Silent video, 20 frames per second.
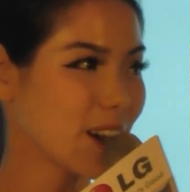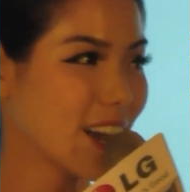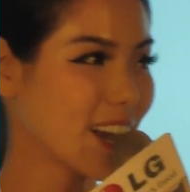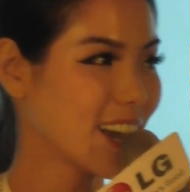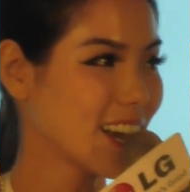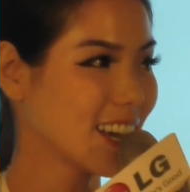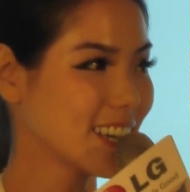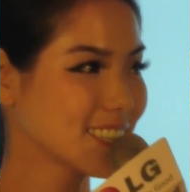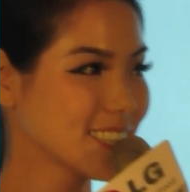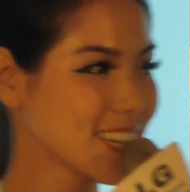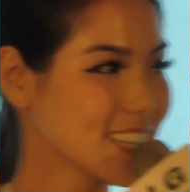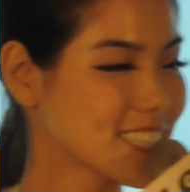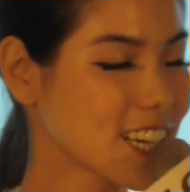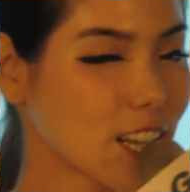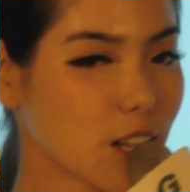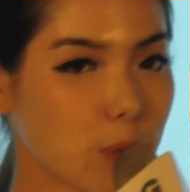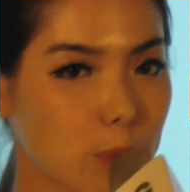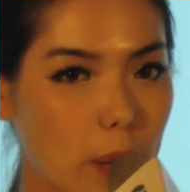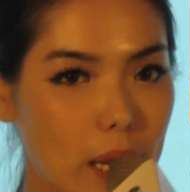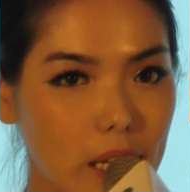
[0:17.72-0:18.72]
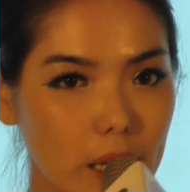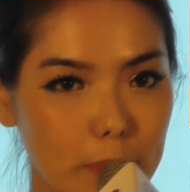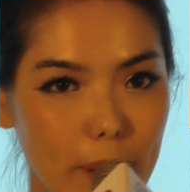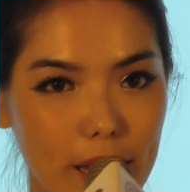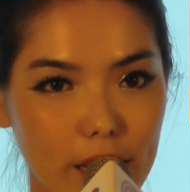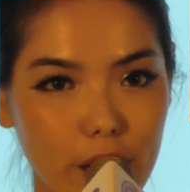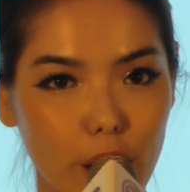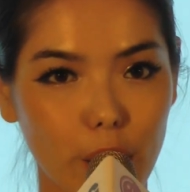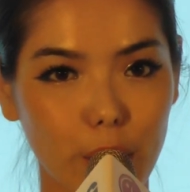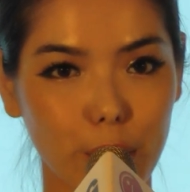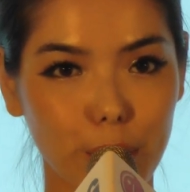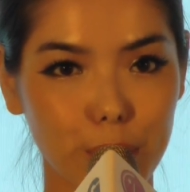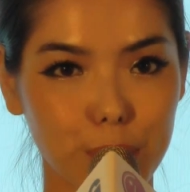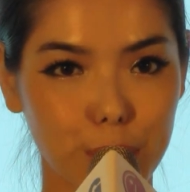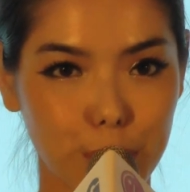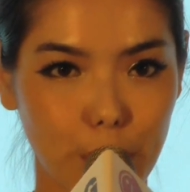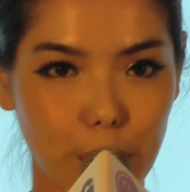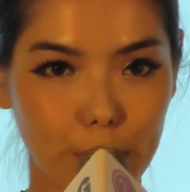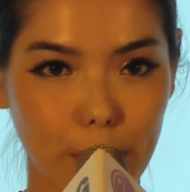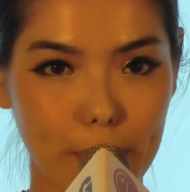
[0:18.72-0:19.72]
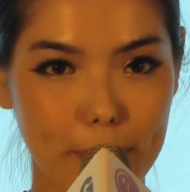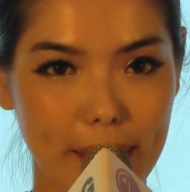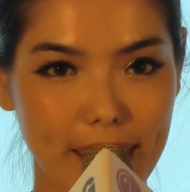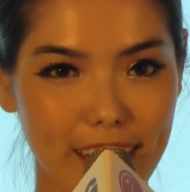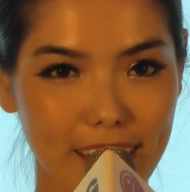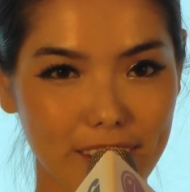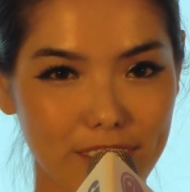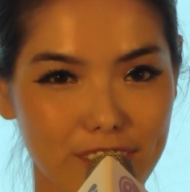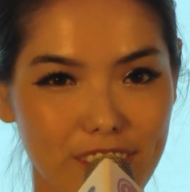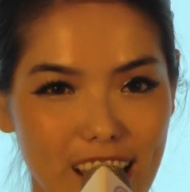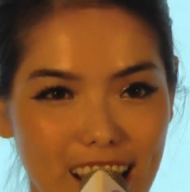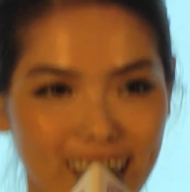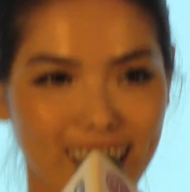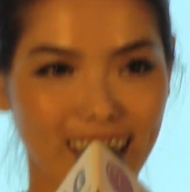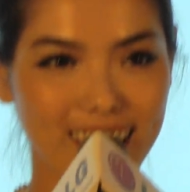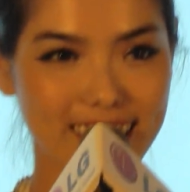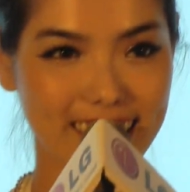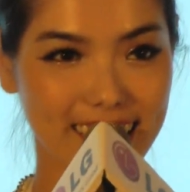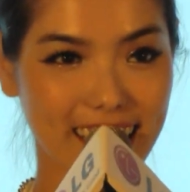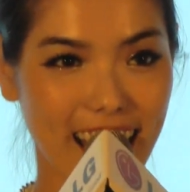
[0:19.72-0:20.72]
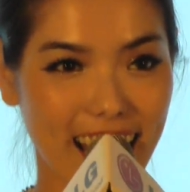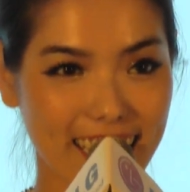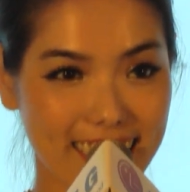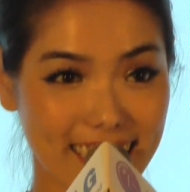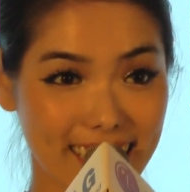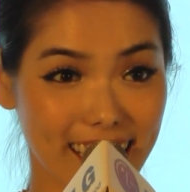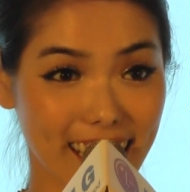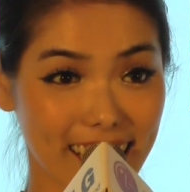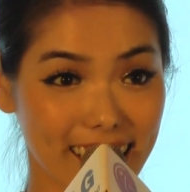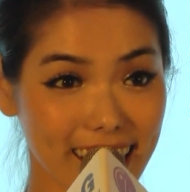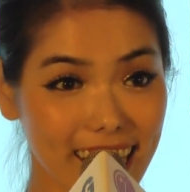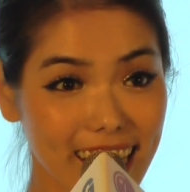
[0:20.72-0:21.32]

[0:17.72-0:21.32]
LTE 版，当然也有 WiFi 版，首发两种颜